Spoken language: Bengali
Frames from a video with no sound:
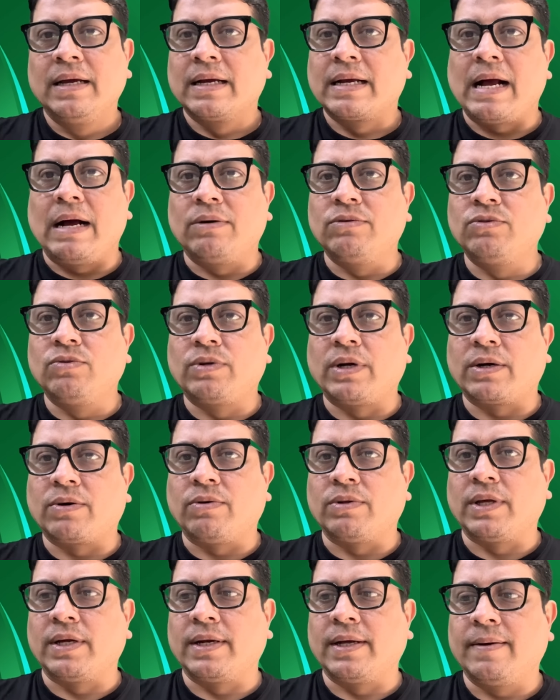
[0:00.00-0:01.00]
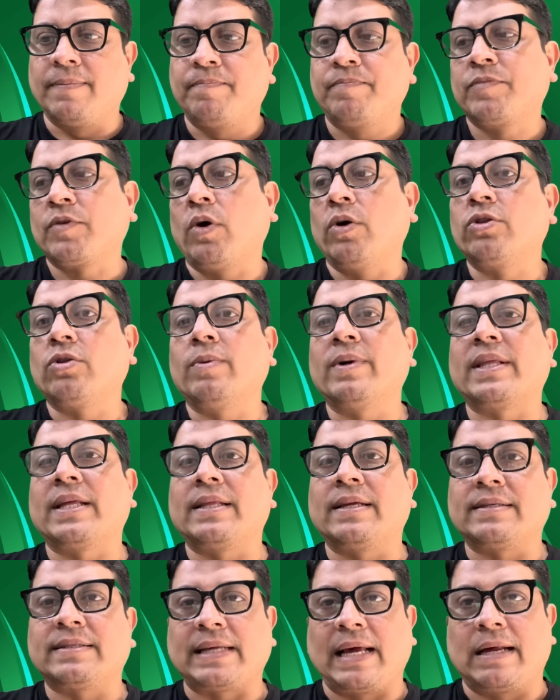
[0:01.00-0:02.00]
কাগজ ওঠার কথা না হয়তো বা
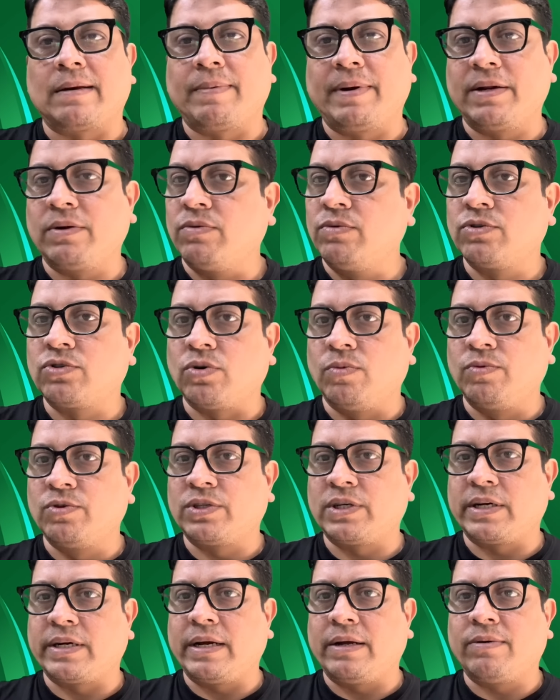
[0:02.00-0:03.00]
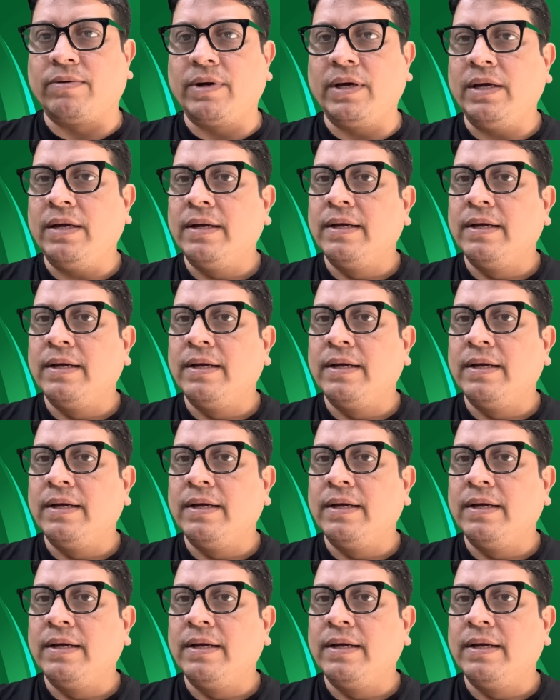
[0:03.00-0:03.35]
তাদের সার্ভারে কোনো সমস্যার কারণে